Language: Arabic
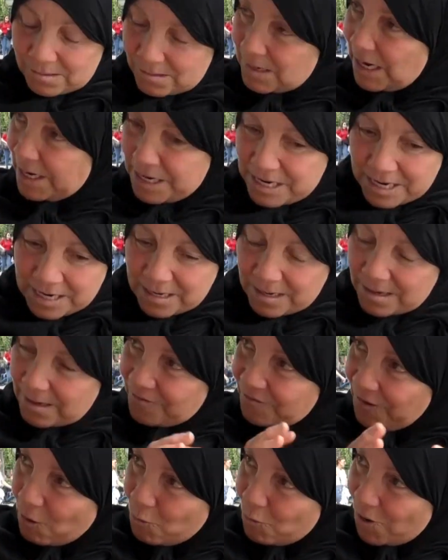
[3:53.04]

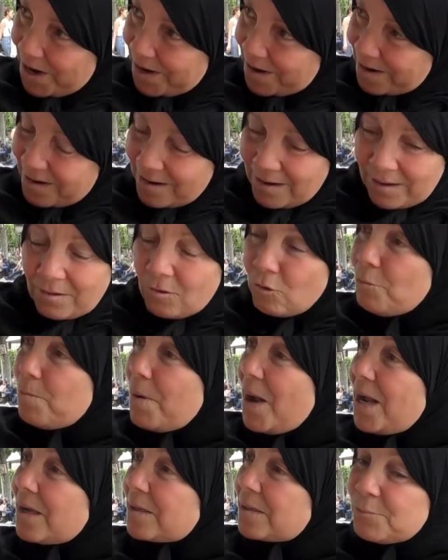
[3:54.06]
يعني فور
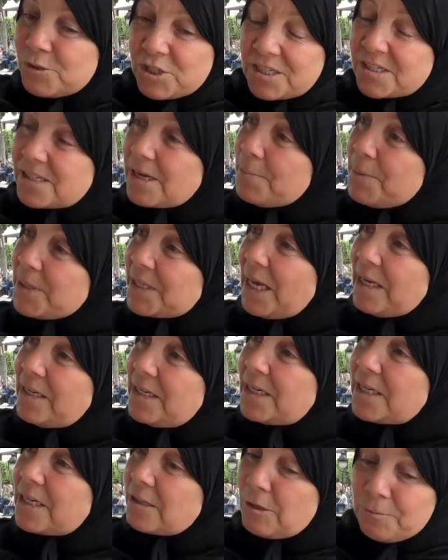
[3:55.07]
وبعد مشيت صبيت
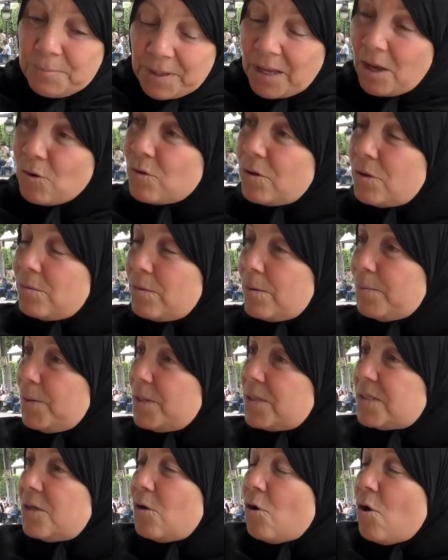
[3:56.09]
عليك الطبيخة
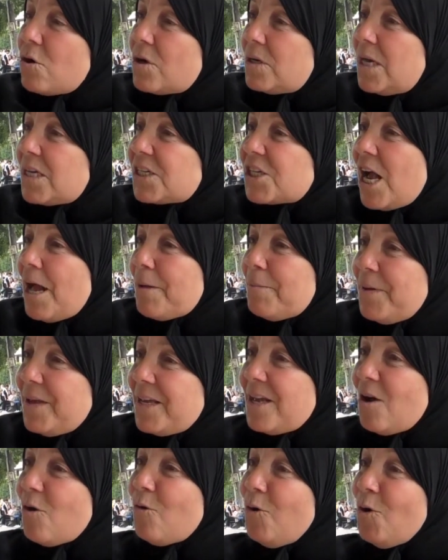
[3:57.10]
بنتي أكلة
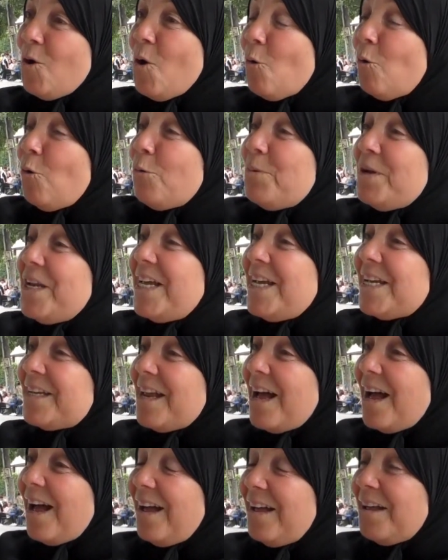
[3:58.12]
شعبية
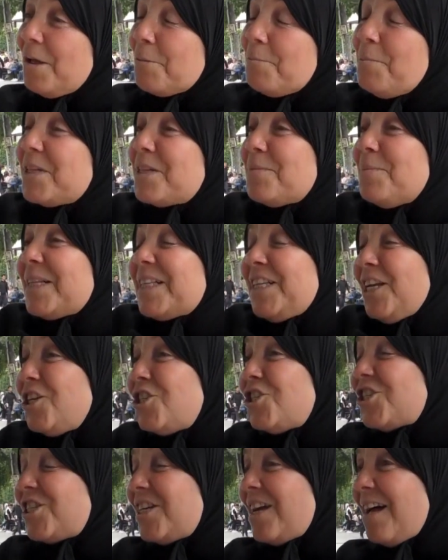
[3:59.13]
وبنينة حاجة بنينة
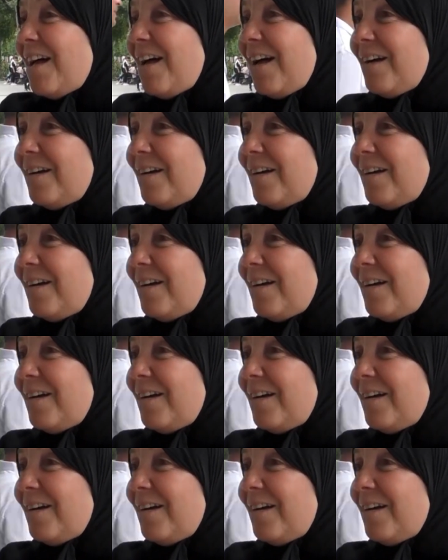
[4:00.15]
وحاجة أنت